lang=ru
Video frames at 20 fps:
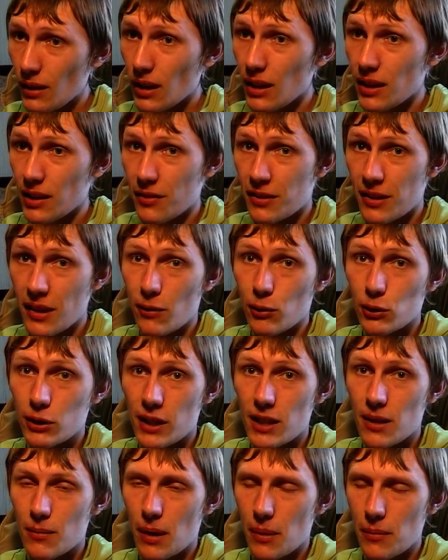И все вот
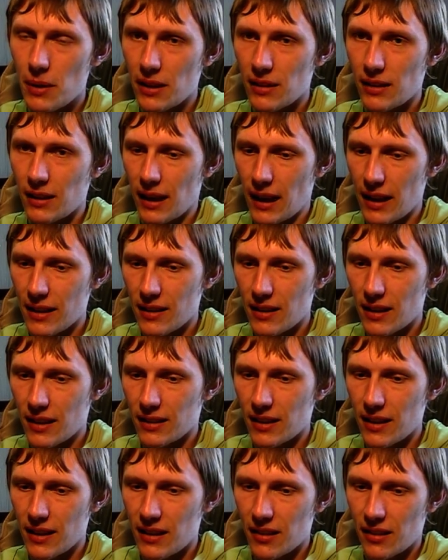эти моменты, они
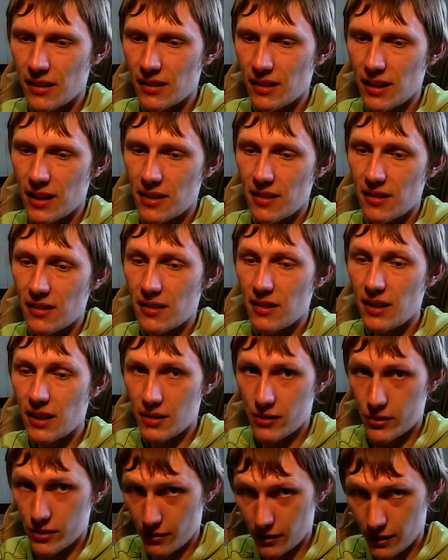Родригеса, знаете,
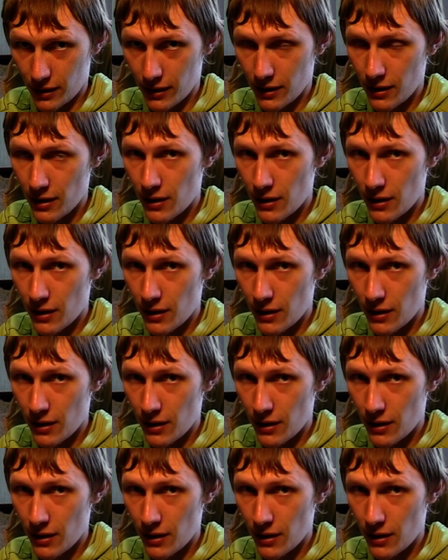сдерживали.